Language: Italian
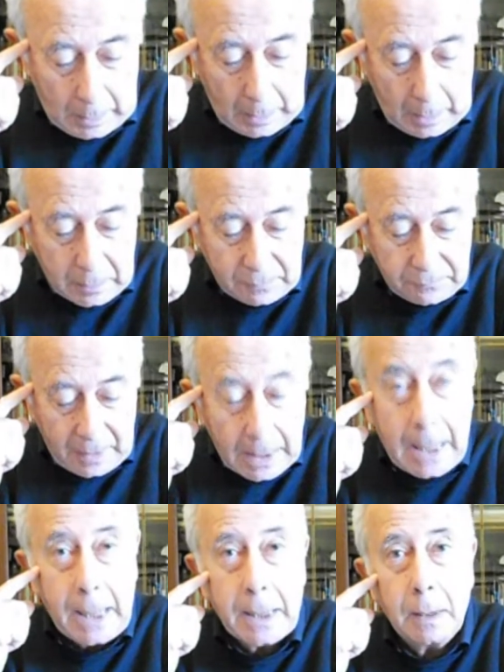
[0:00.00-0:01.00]
e
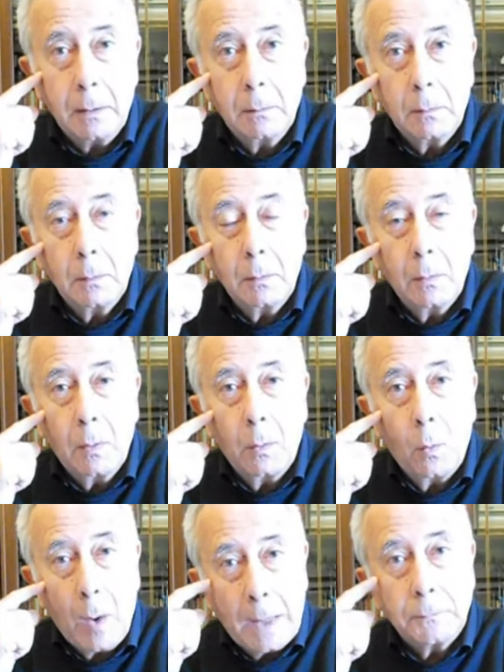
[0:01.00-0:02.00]
svelare
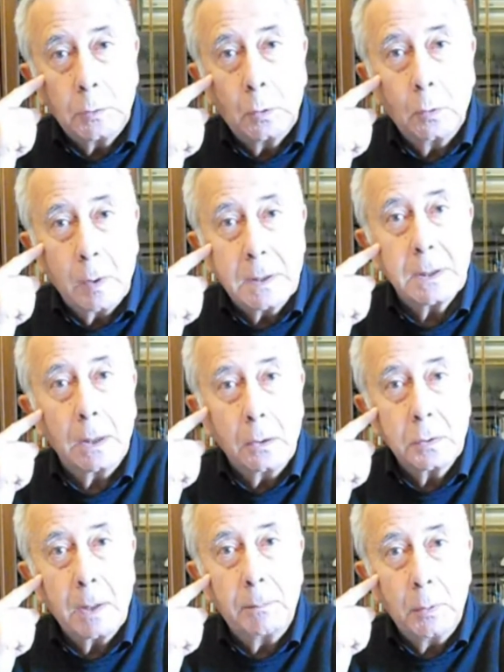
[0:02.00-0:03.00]
quanto questa
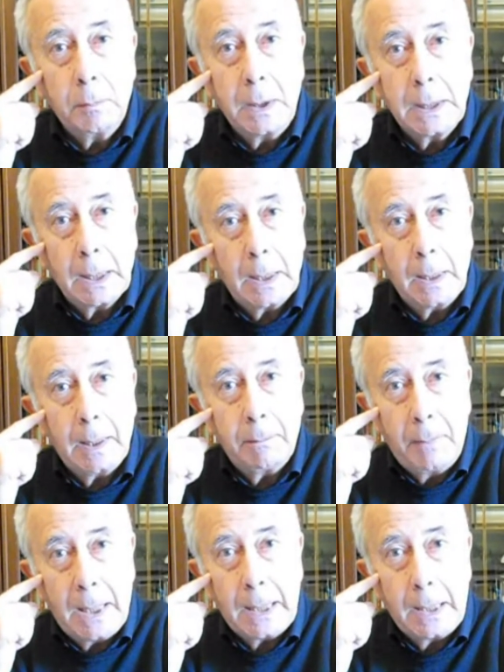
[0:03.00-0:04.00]
cosa pubblica è
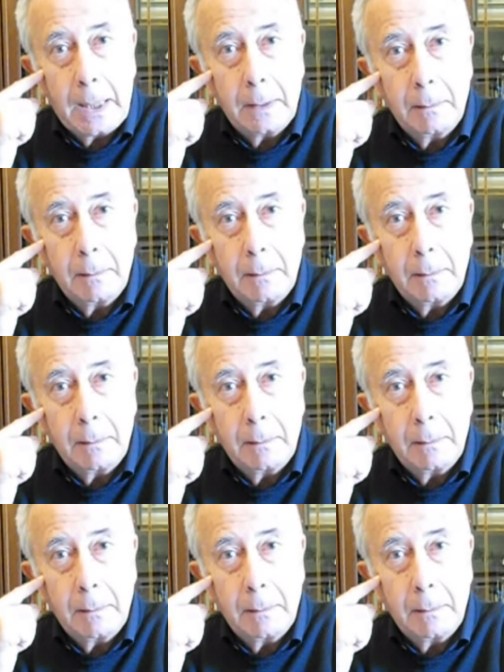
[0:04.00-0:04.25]
bella.